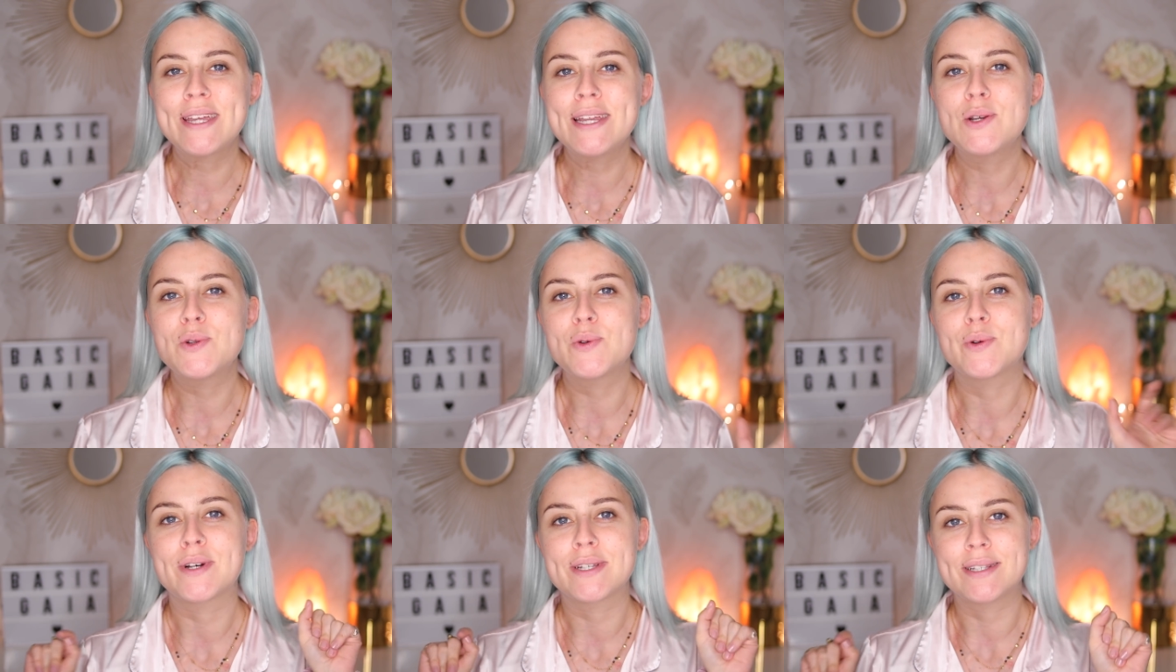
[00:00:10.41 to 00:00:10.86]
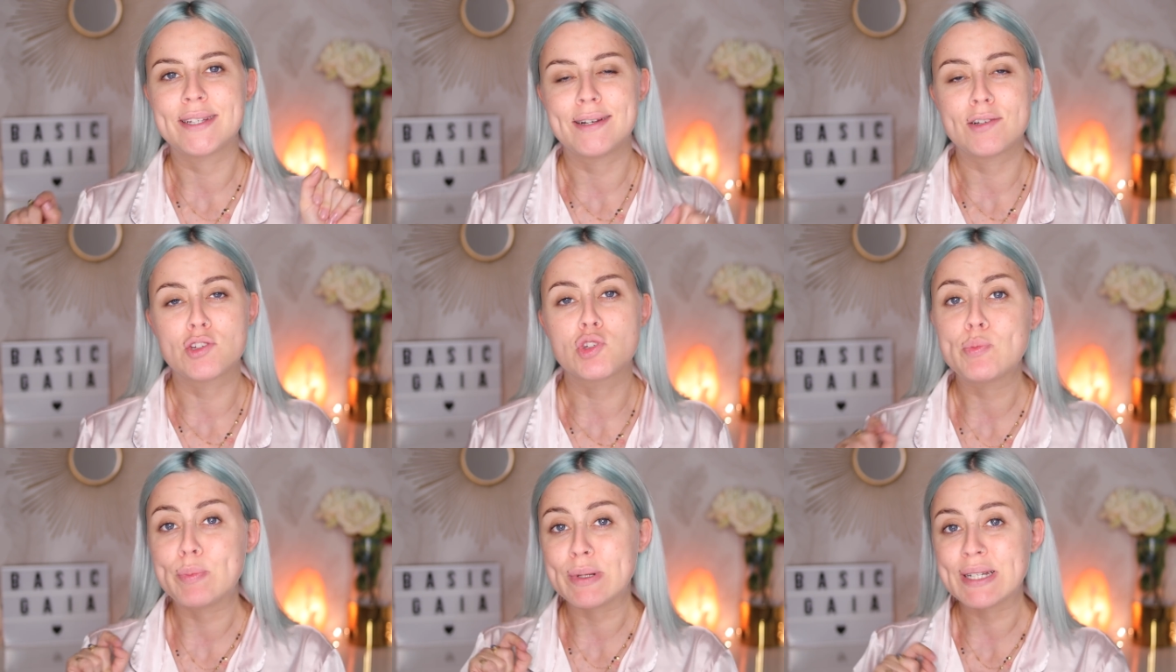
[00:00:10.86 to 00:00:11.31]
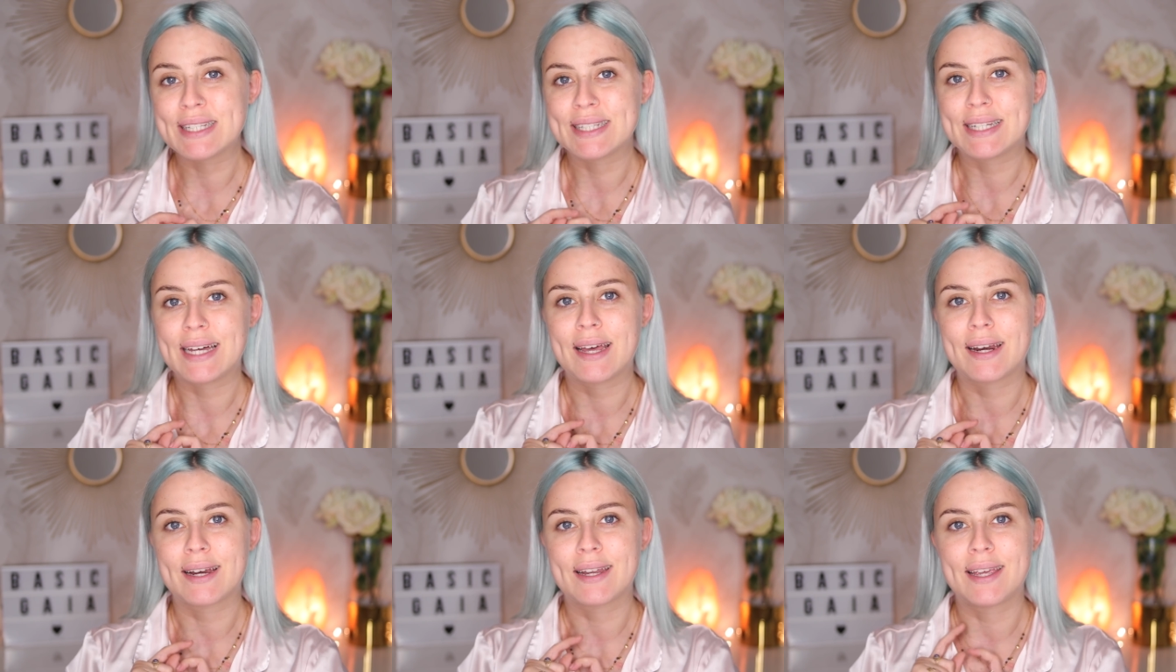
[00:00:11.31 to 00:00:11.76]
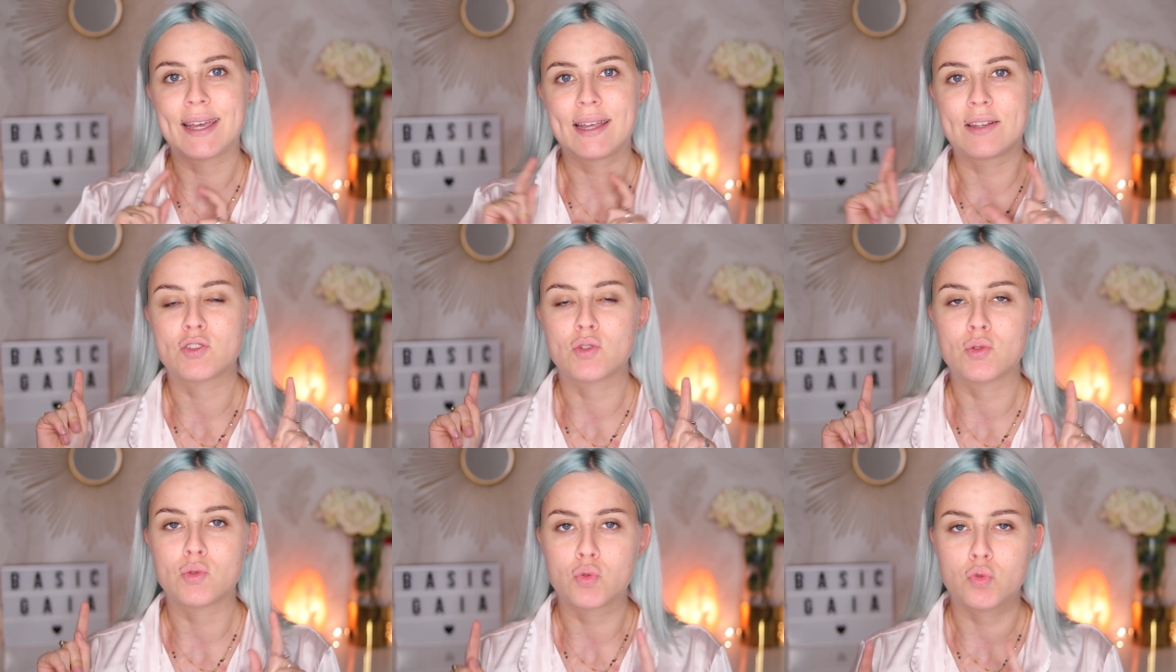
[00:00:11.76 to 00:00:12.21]
i look delle superstar che
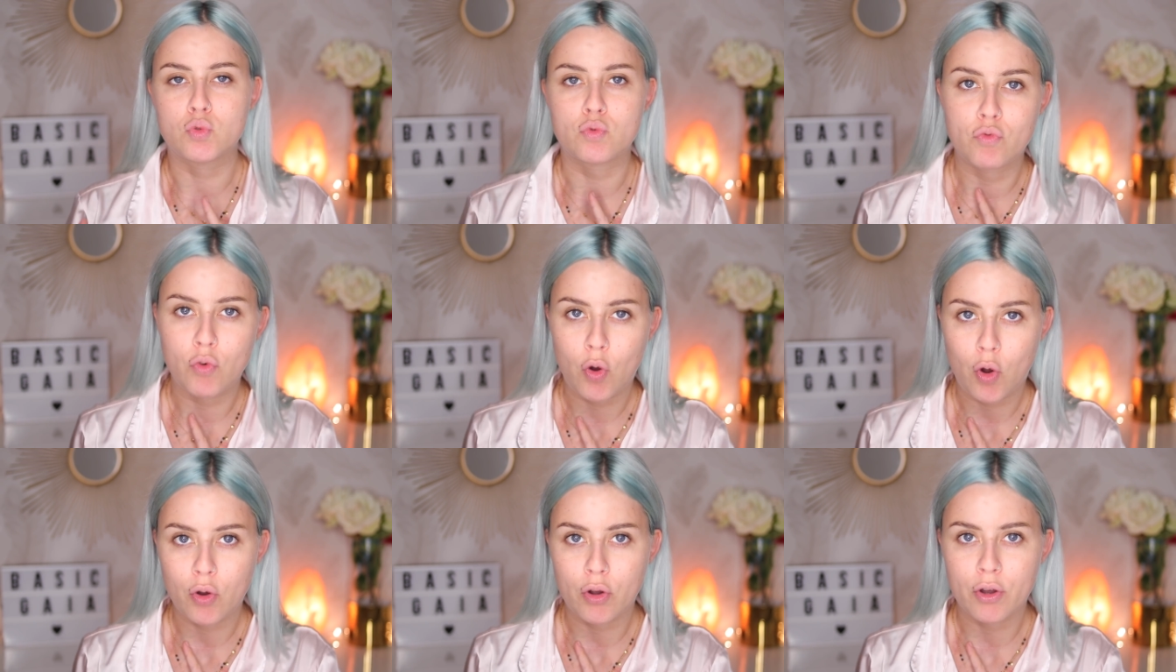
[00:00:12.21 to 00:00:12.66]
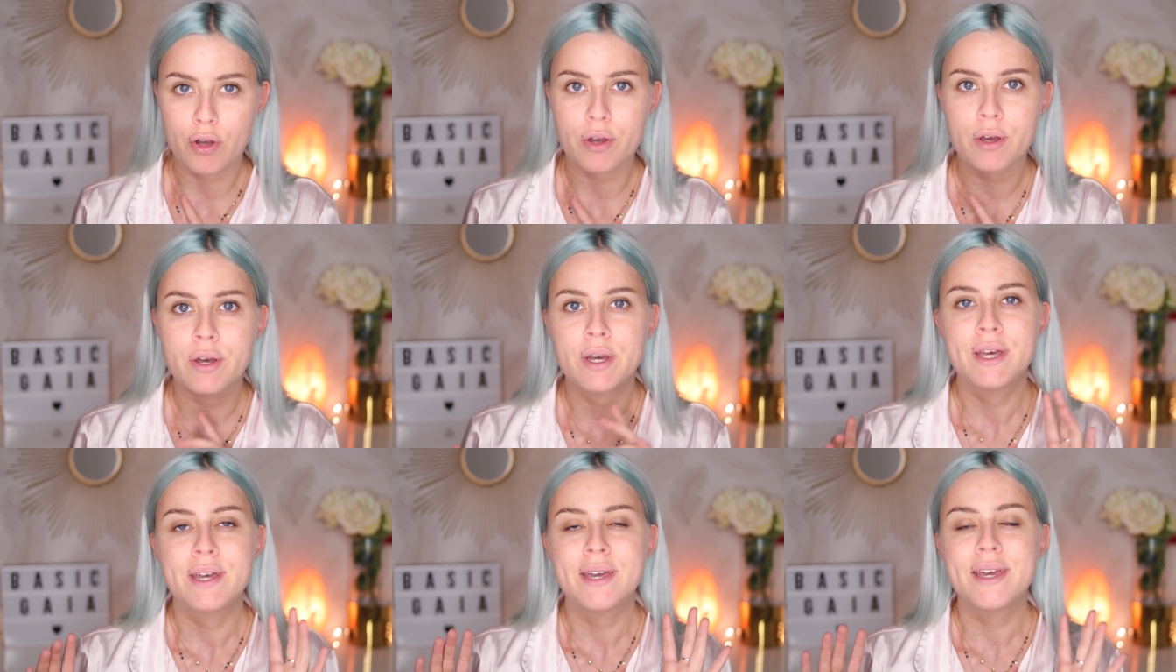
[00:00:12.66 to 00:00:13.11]
escono su Vogue.